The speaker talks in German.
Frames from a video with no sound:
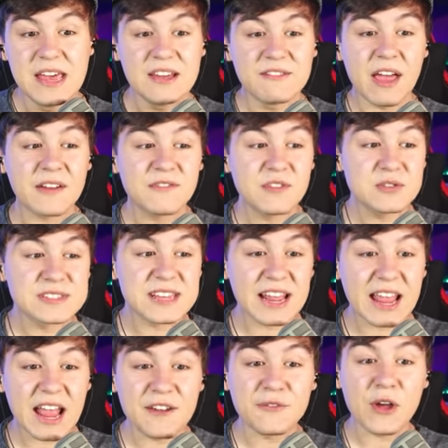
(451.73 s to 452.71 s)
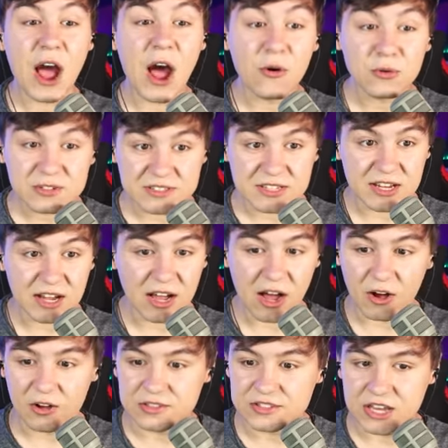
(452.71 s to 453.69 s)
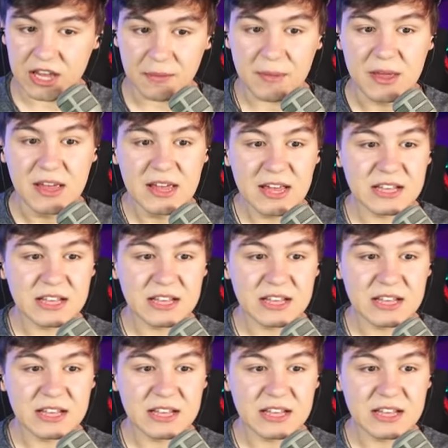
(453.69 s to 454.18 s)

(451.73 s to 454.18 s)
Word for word: werden wir unser Geld für Haustiere ausgeben.